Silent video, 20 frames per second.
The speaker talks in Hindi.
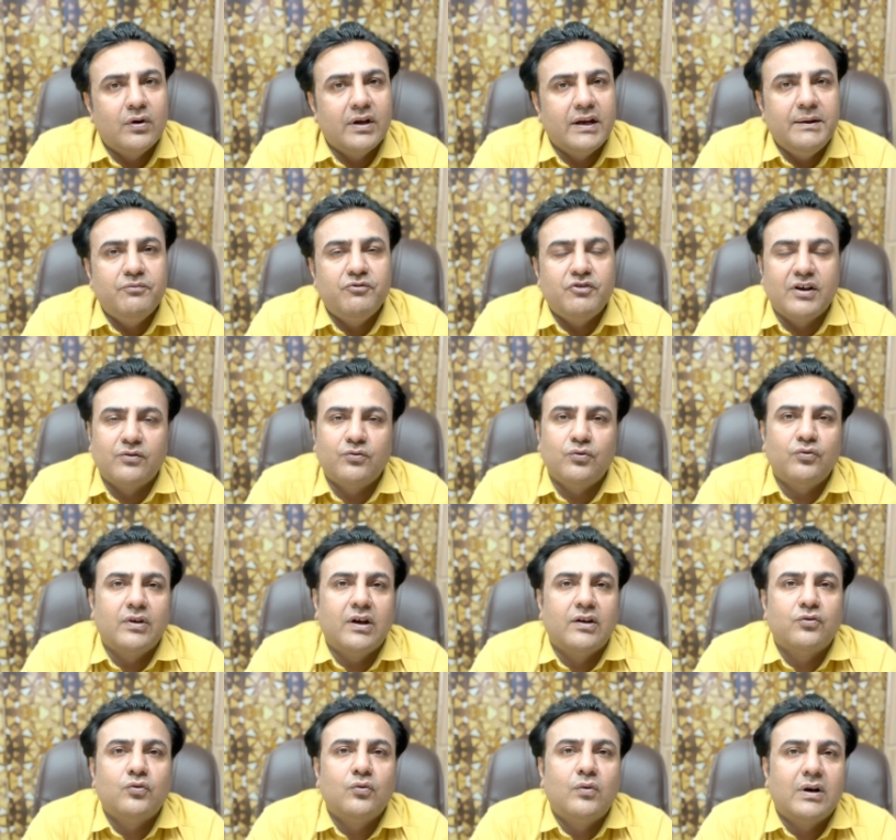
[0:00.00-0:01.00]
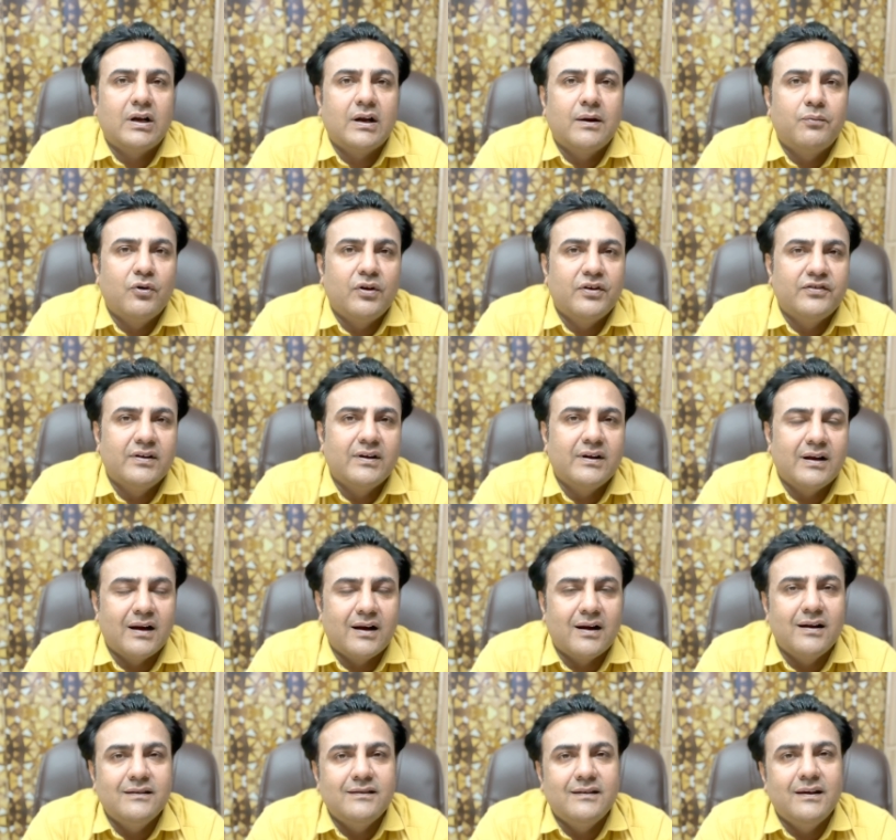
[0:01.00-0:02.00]
करीब 600-700 वाट का प्रोडक्शन
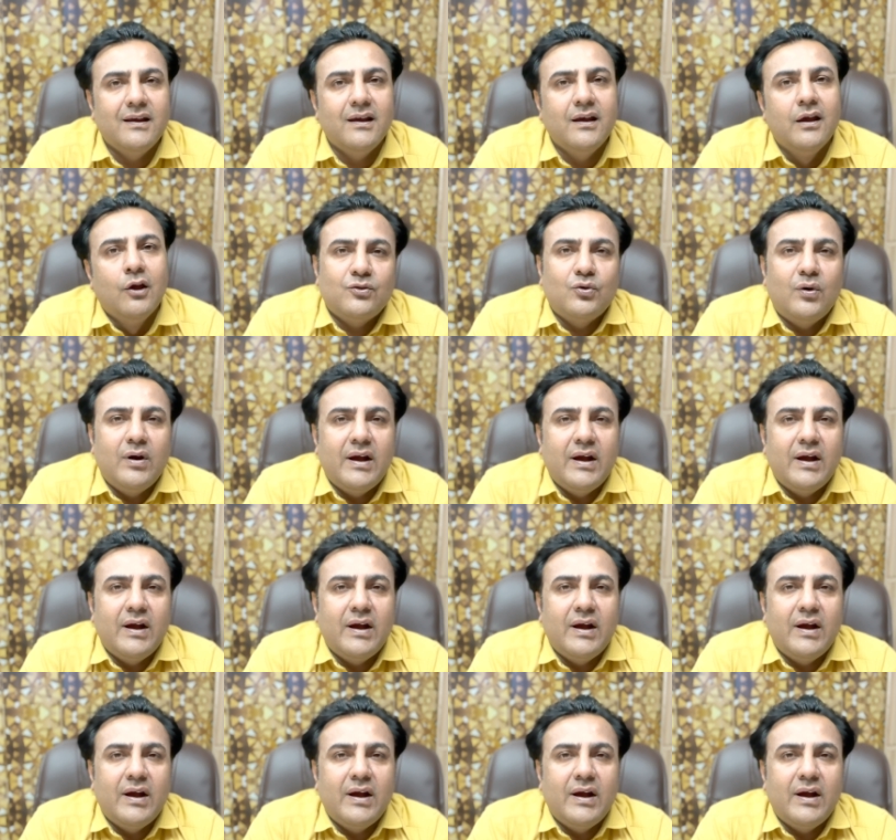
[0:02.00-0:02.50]
करना चाहिए तो